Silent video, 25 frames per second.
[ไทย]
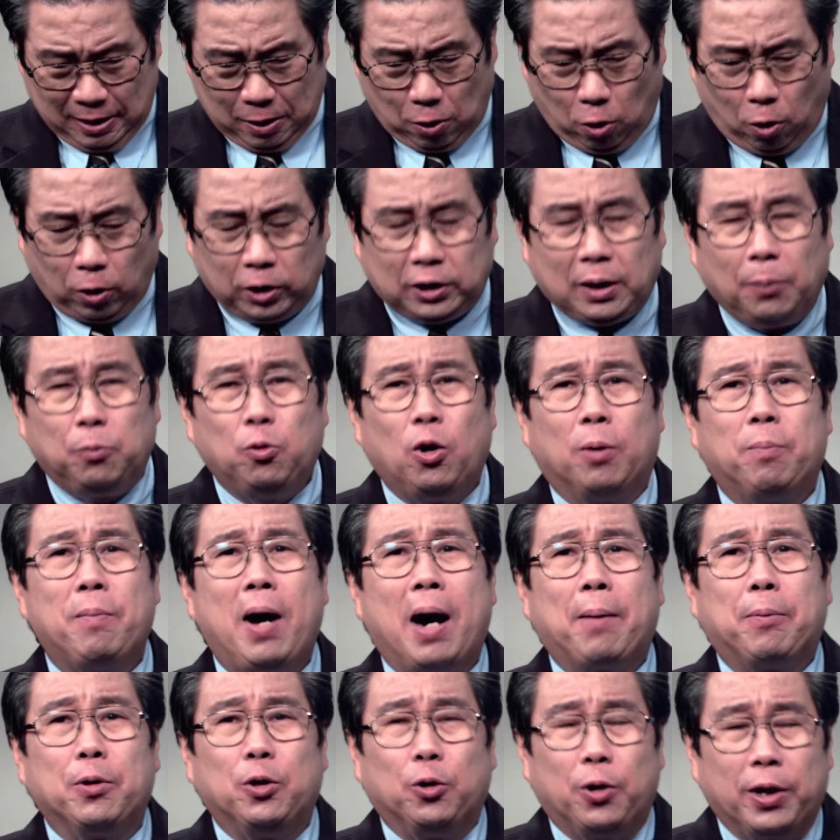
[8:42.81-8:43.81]
คนจำนวนมาก
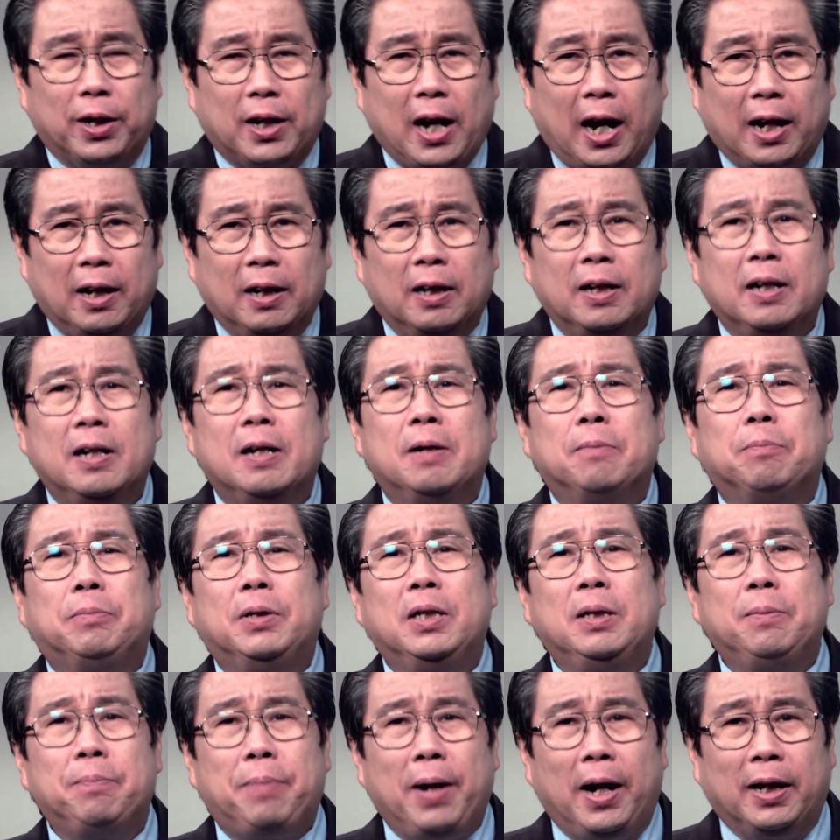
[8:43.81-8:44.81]
มาอยู่ด้วยกัน พื้
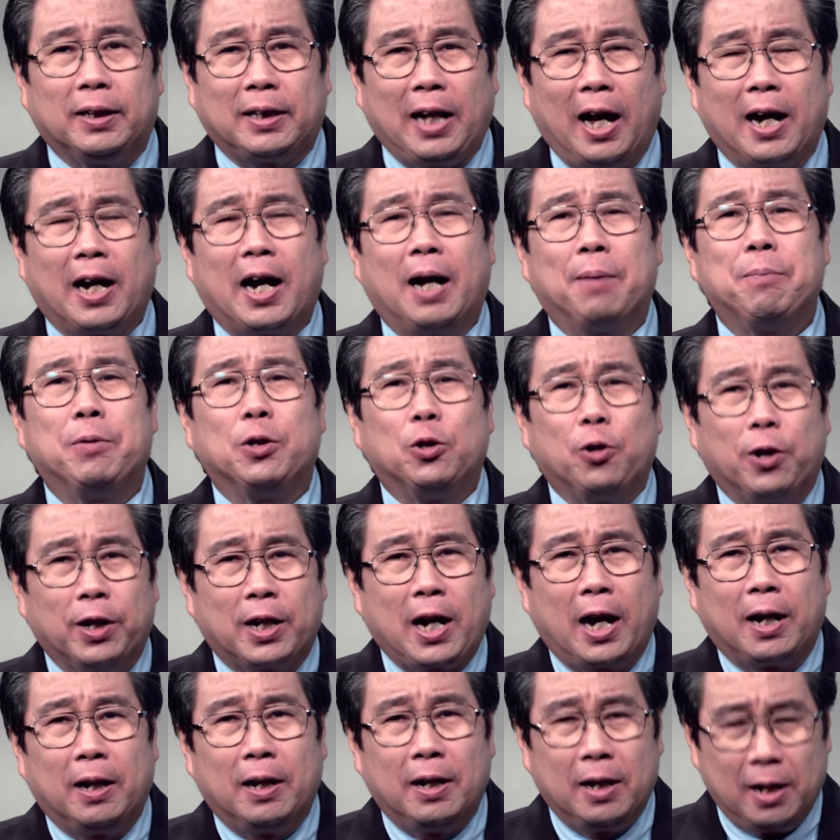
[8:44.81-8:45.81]
นเพต่างกันมาอยู่ด้วย
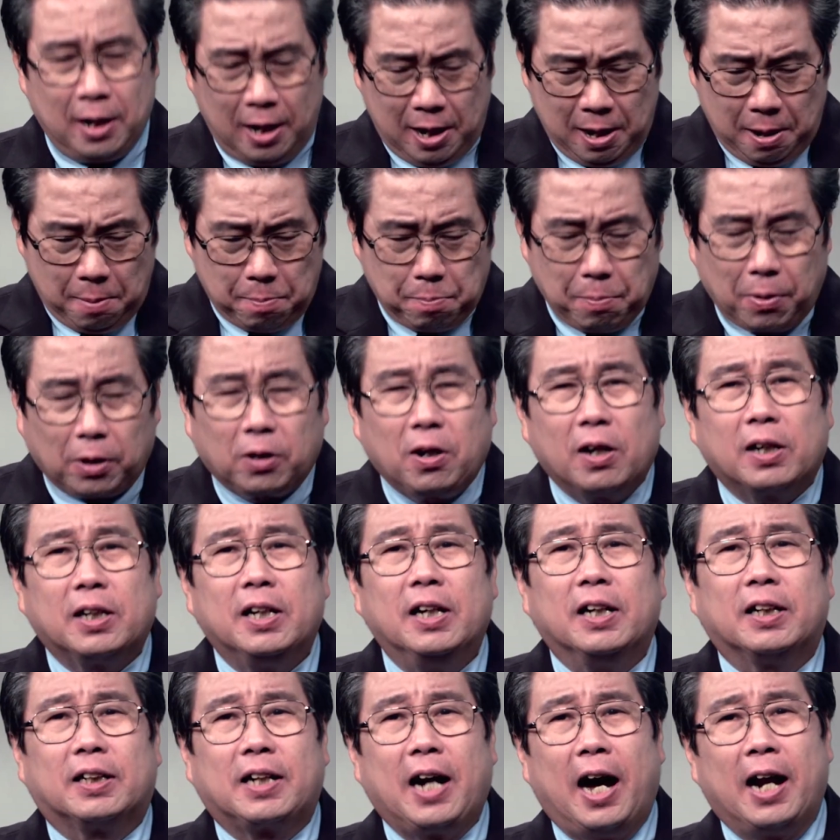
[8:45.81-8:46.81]
กัน มันก็เกิ
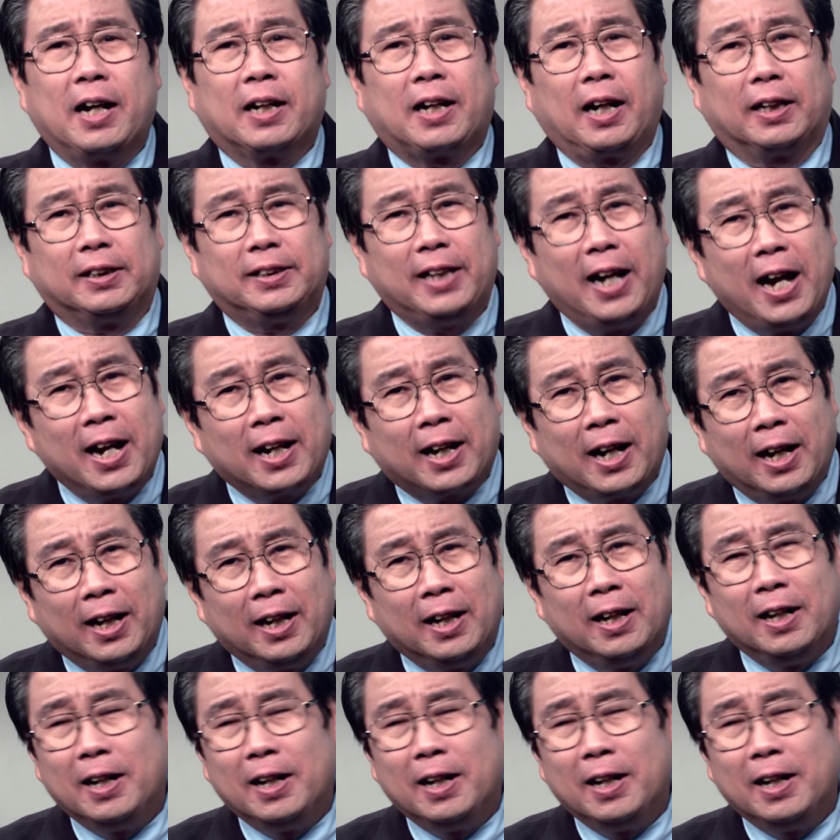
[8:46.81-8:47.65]
ดการขัดแย้งกัน